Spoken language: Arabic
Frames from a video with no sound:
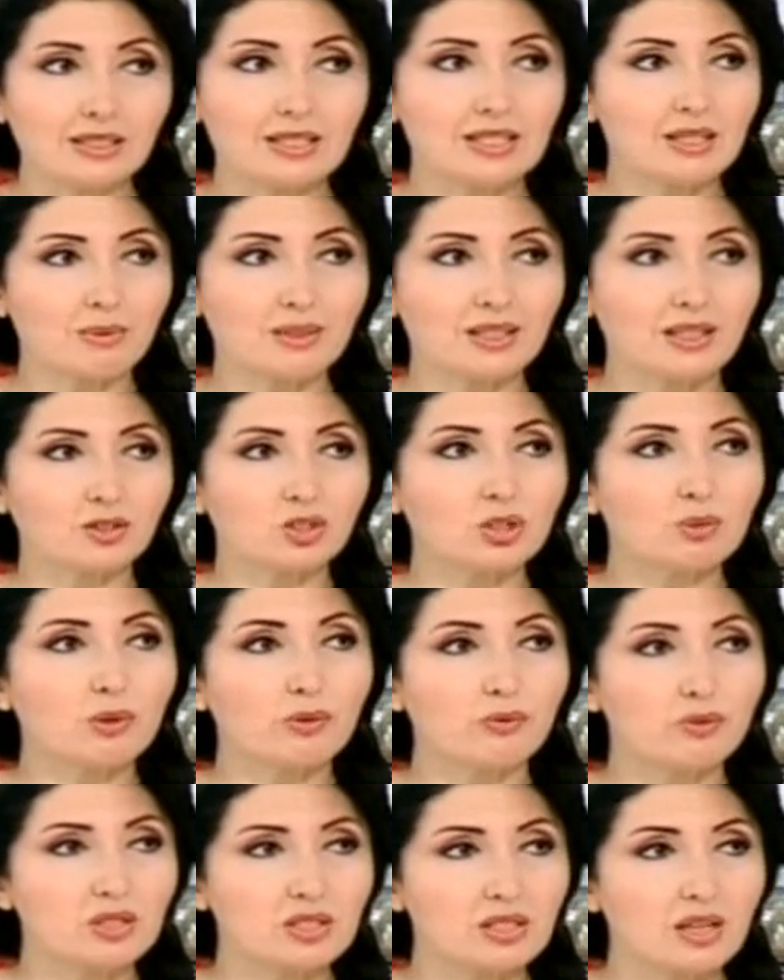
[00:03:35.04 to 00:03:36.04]
جاي
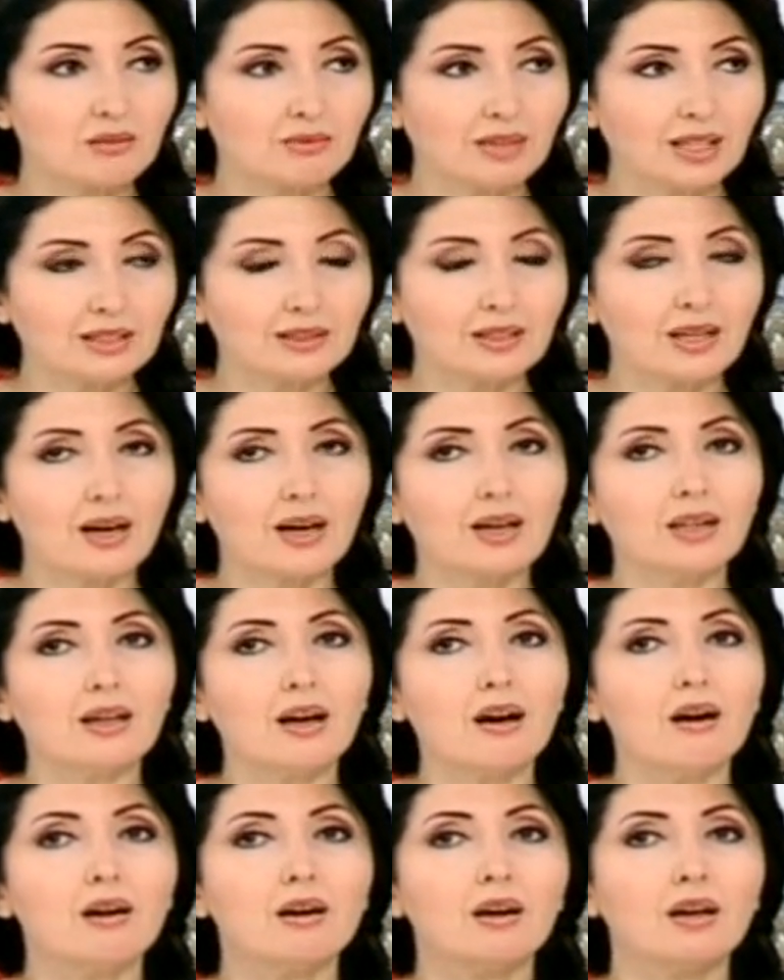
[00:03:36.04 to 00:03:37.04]
بتتلقى اتصالاتكن
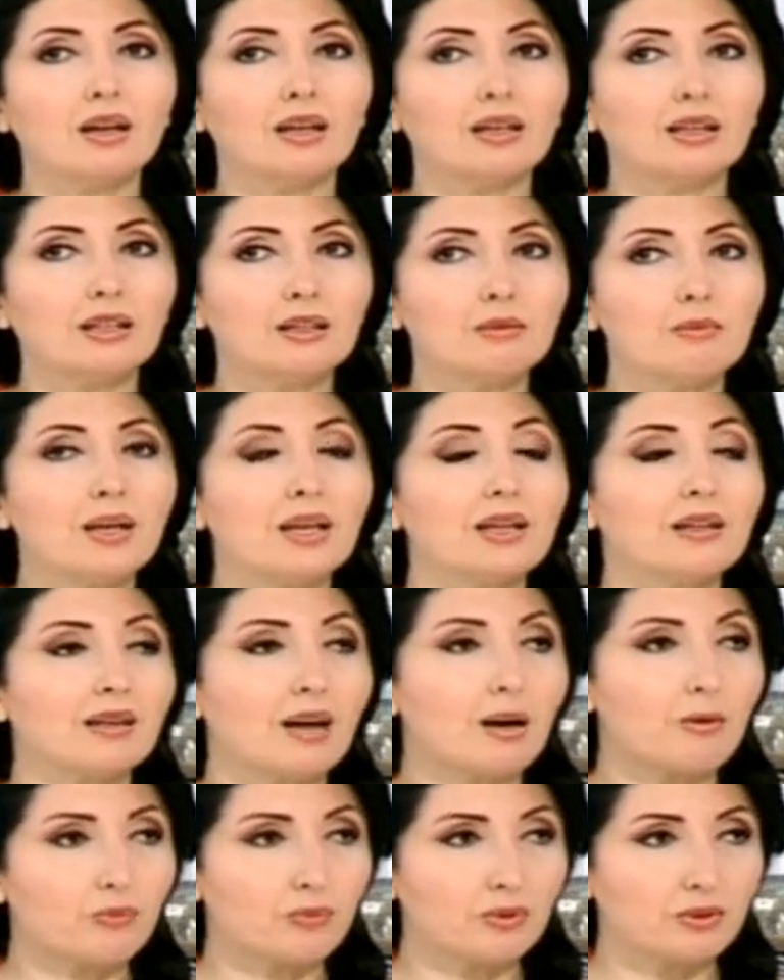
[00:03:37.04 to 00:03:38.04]
وبتجاوب على
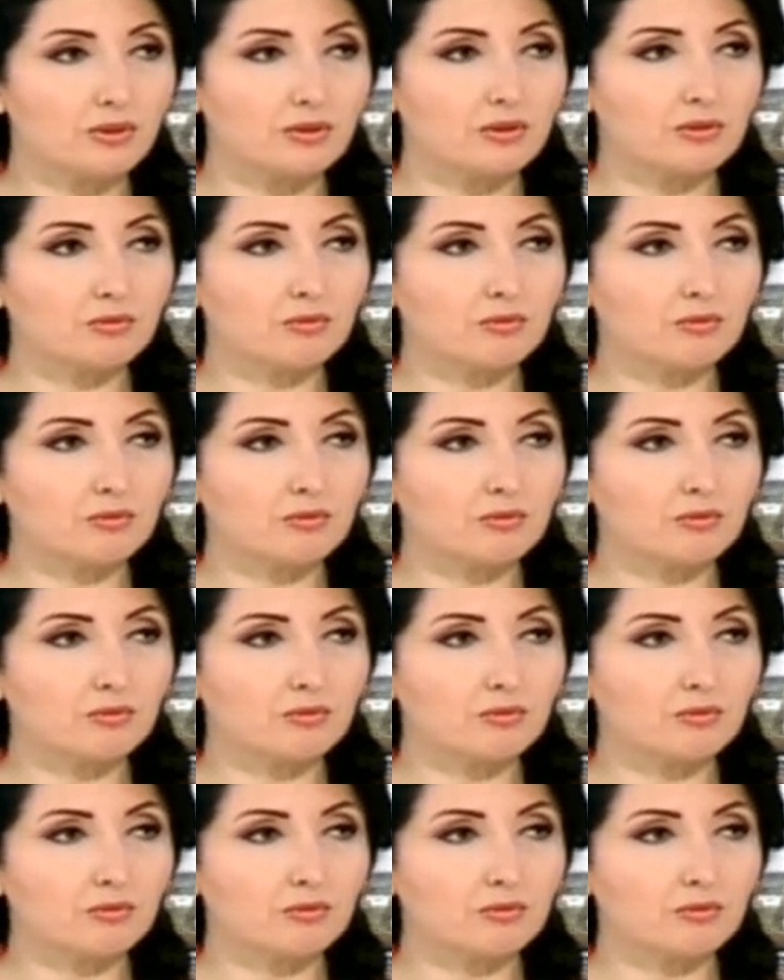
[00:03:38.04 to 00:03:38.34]
أسئلتكن